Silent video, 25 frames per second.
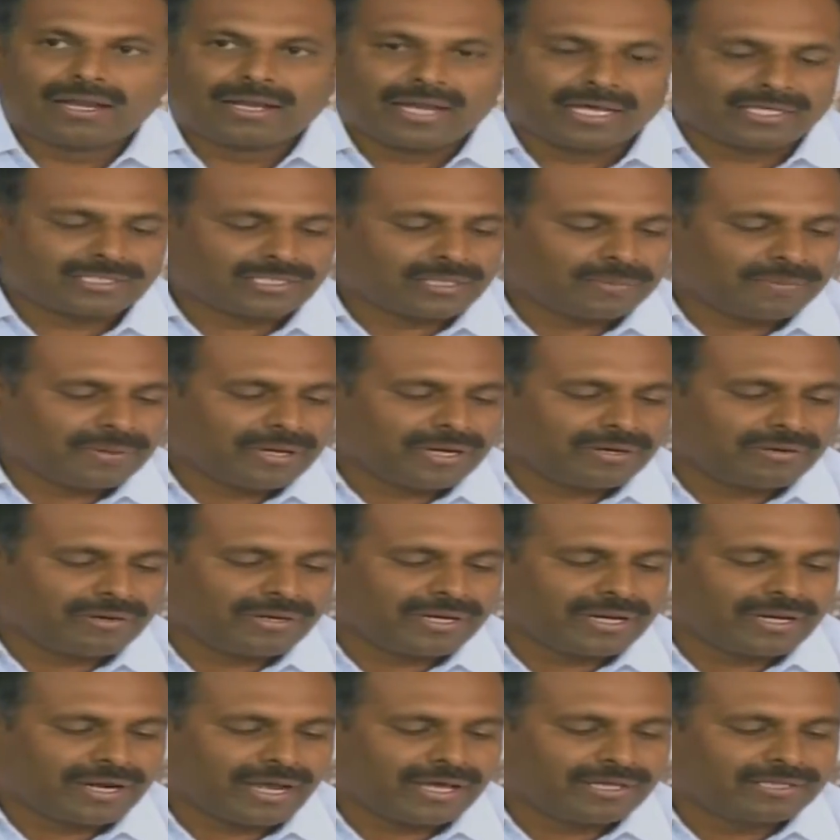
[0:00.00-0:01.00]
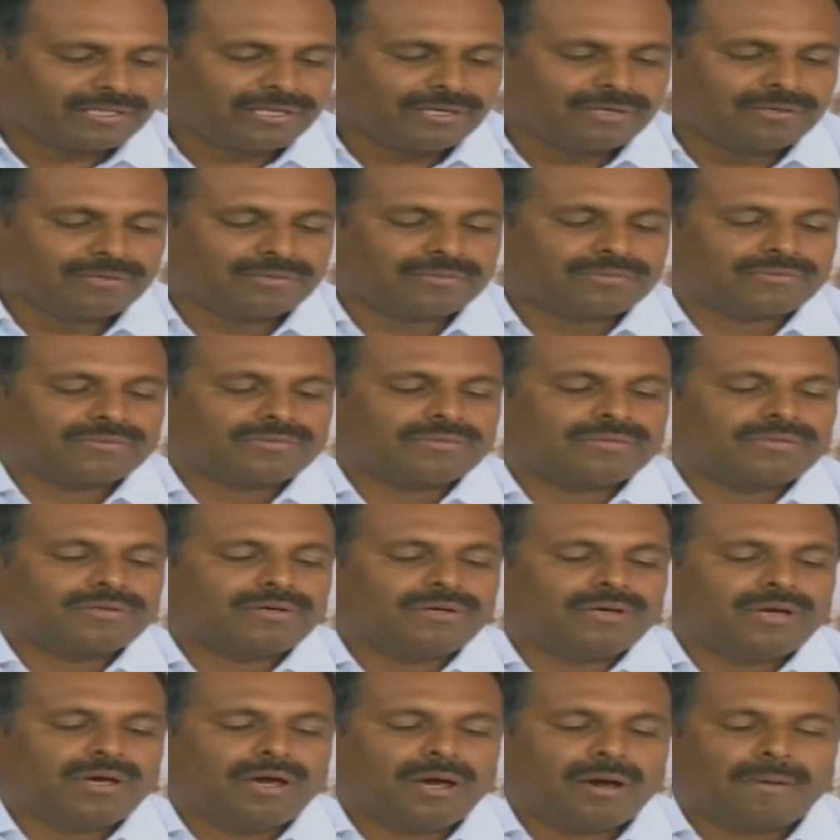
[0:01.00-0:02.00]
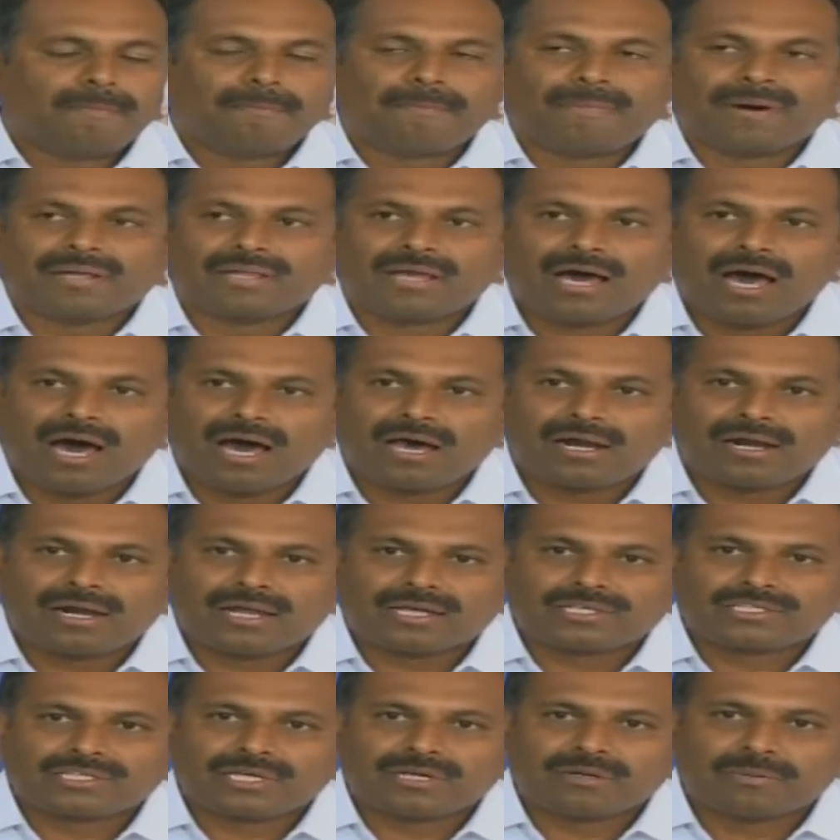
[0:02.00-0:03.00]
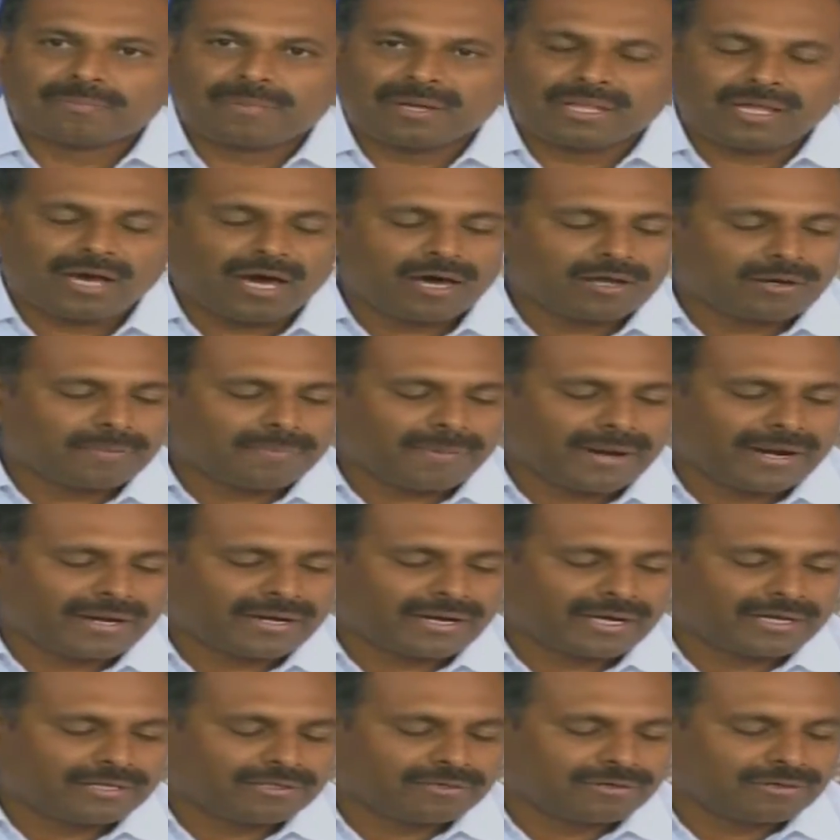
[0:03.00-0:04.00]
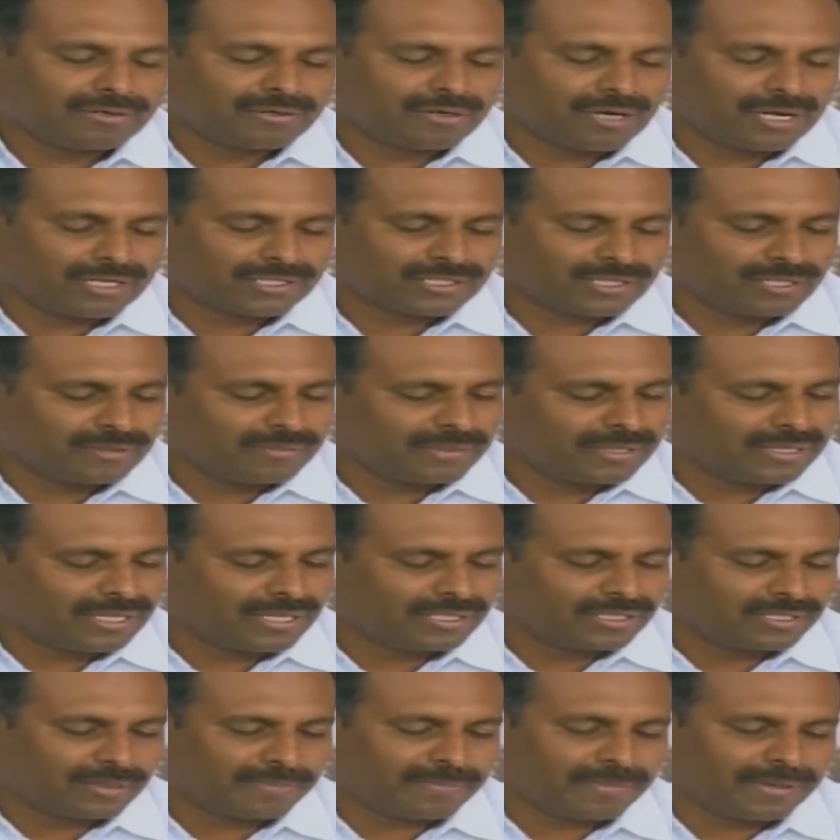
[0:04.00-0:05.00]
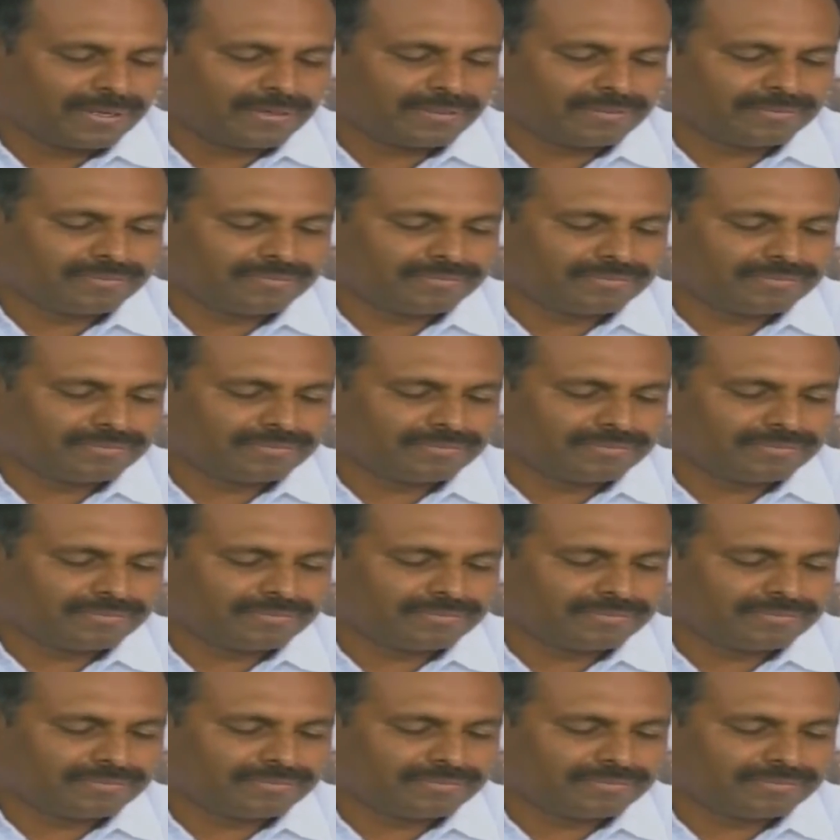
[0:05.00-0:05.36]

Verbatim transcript: నష్టపోయినటువంటి రైతులు పదహారు లక్షలు పదహారు పాయింట్ ఐదు రెండు లక్షల మంది అని చెప్పారు